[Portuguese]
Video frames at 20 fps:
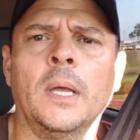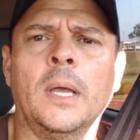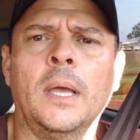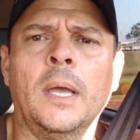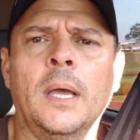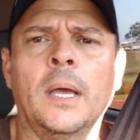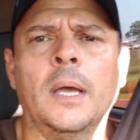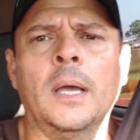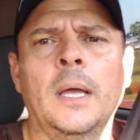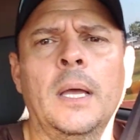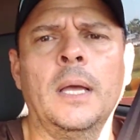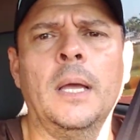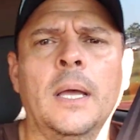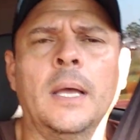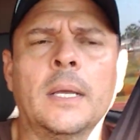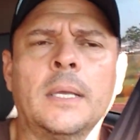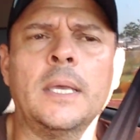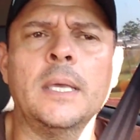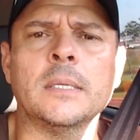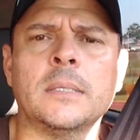
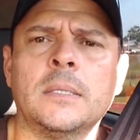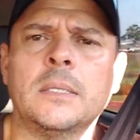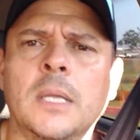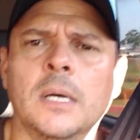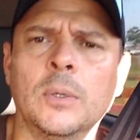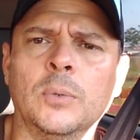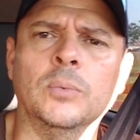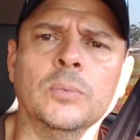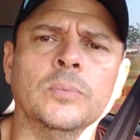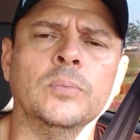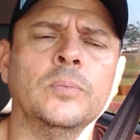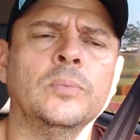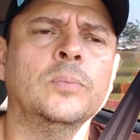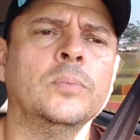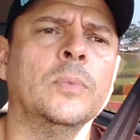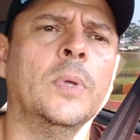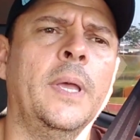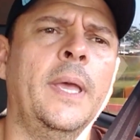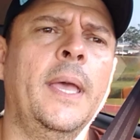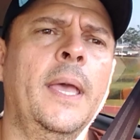A questão
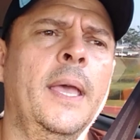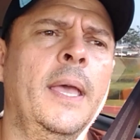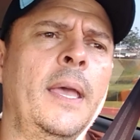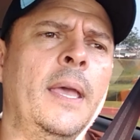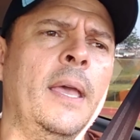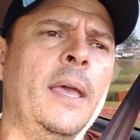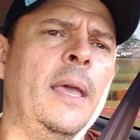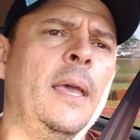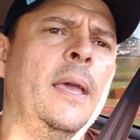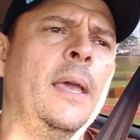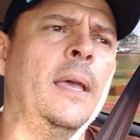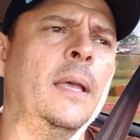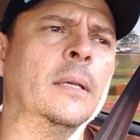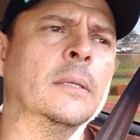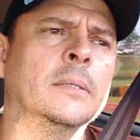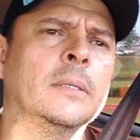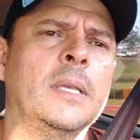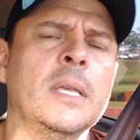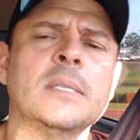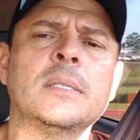é
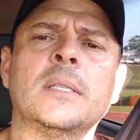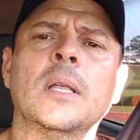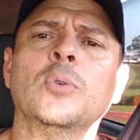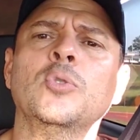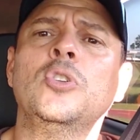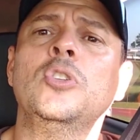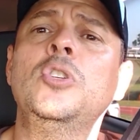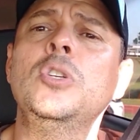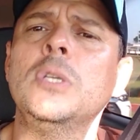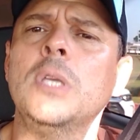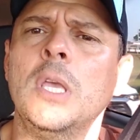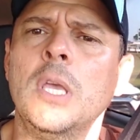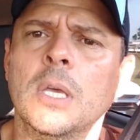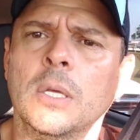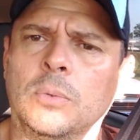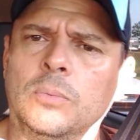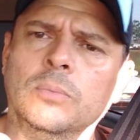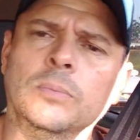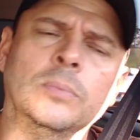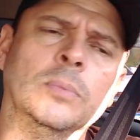questão de
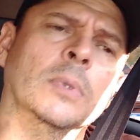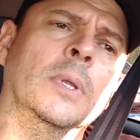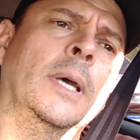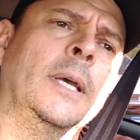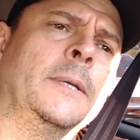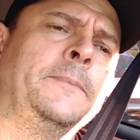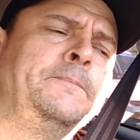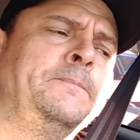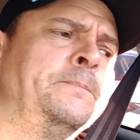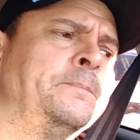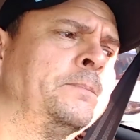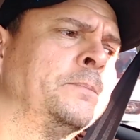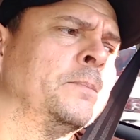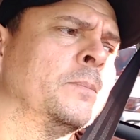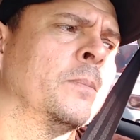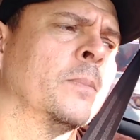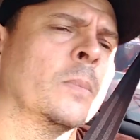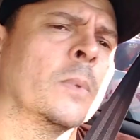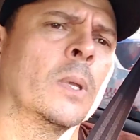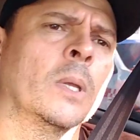dinheiro, né?
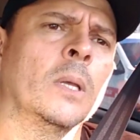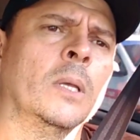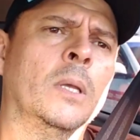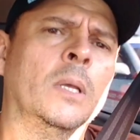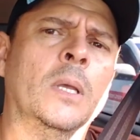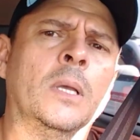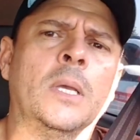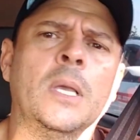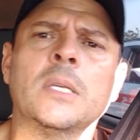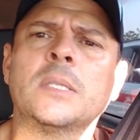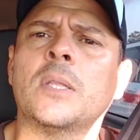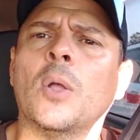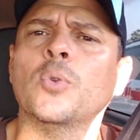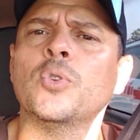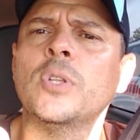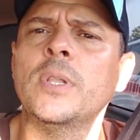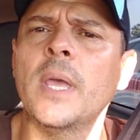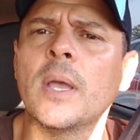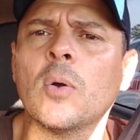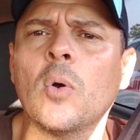Questão
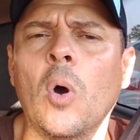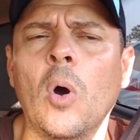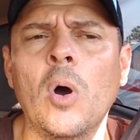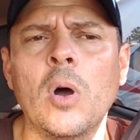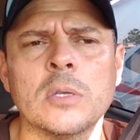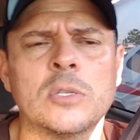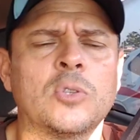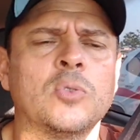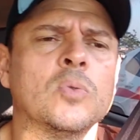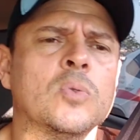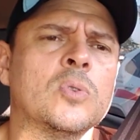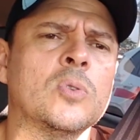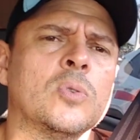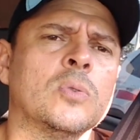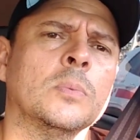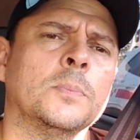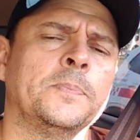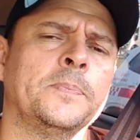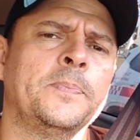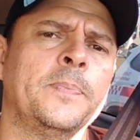de
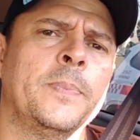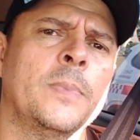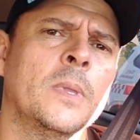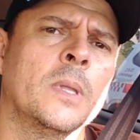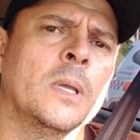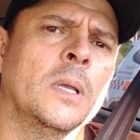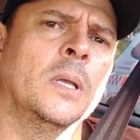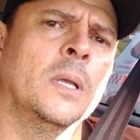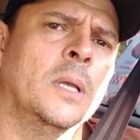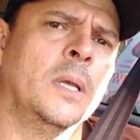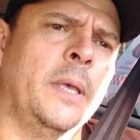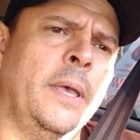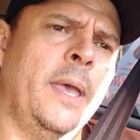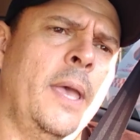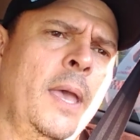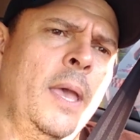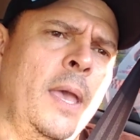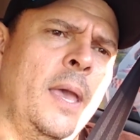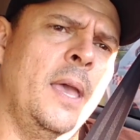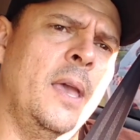negócios.
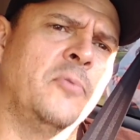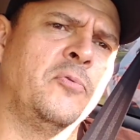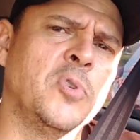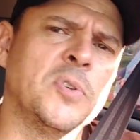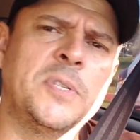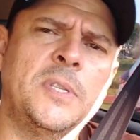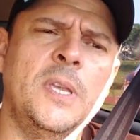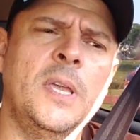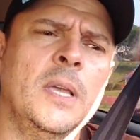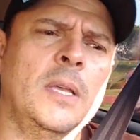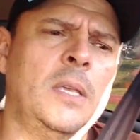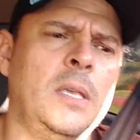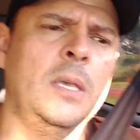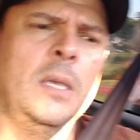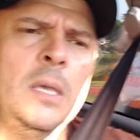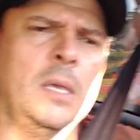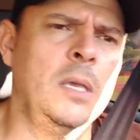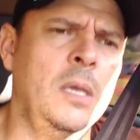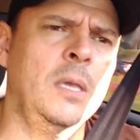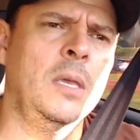É, você
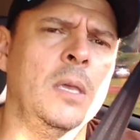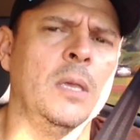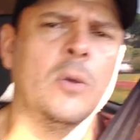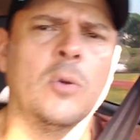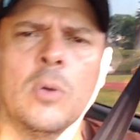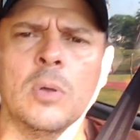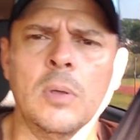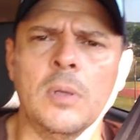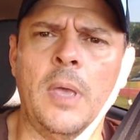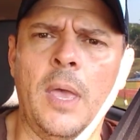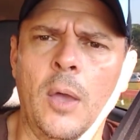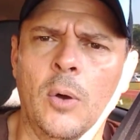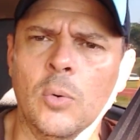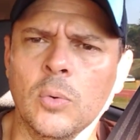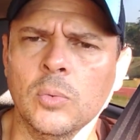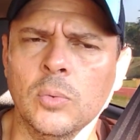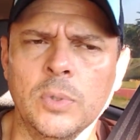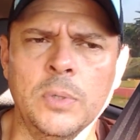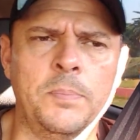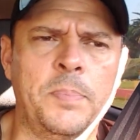que é
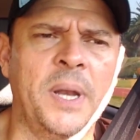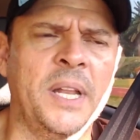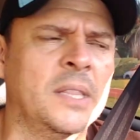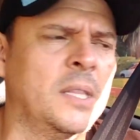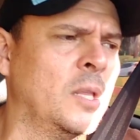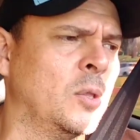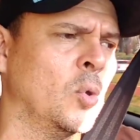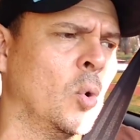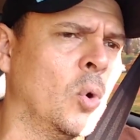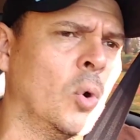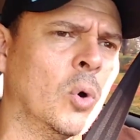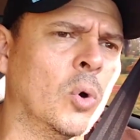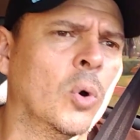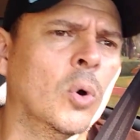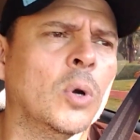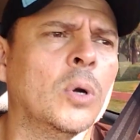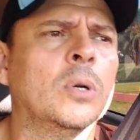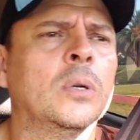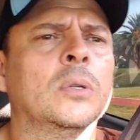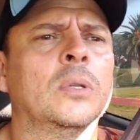um
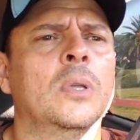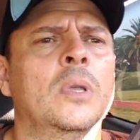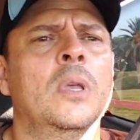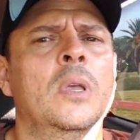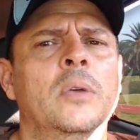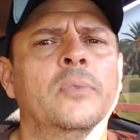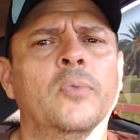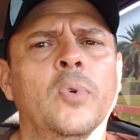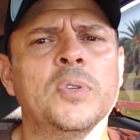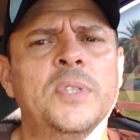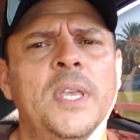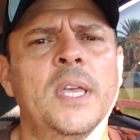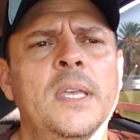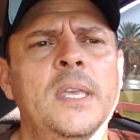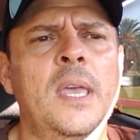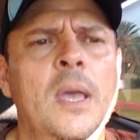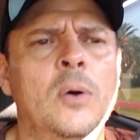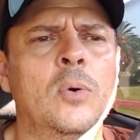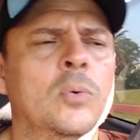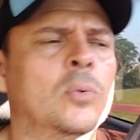empreendedor, você
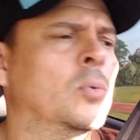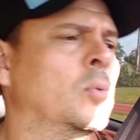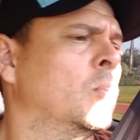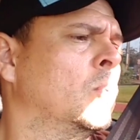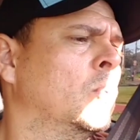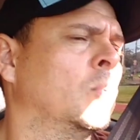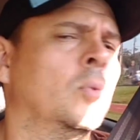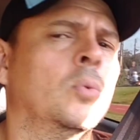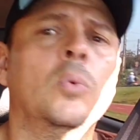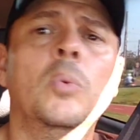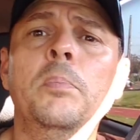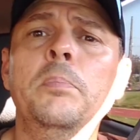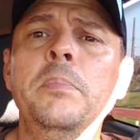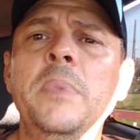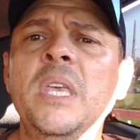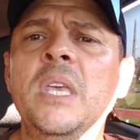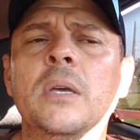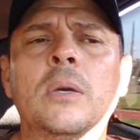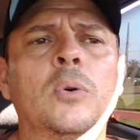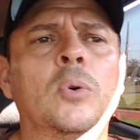que é um, um
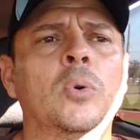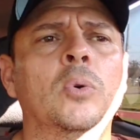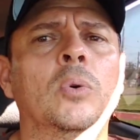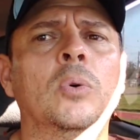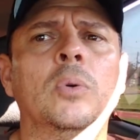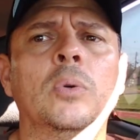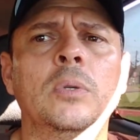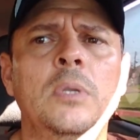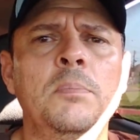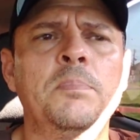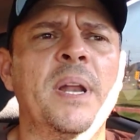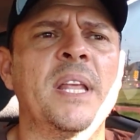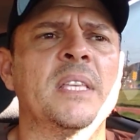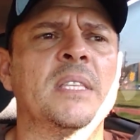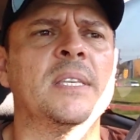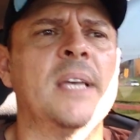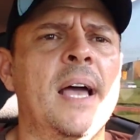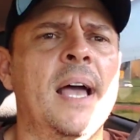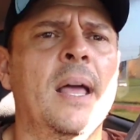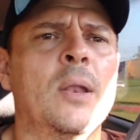micro
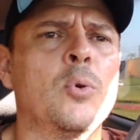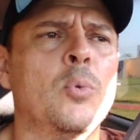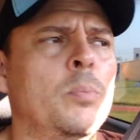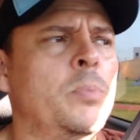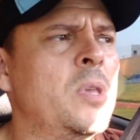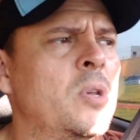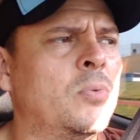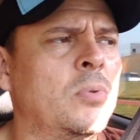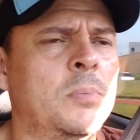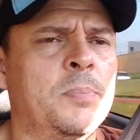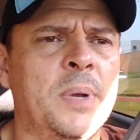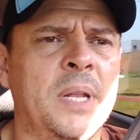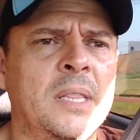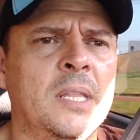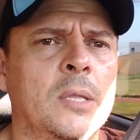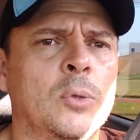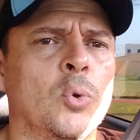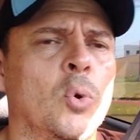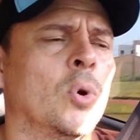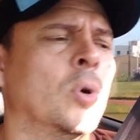empresário, um micro
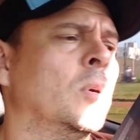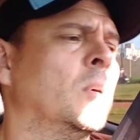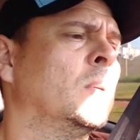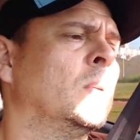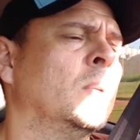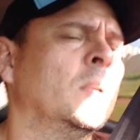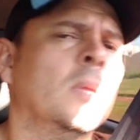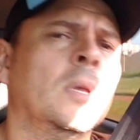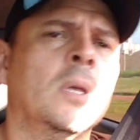empreendedor,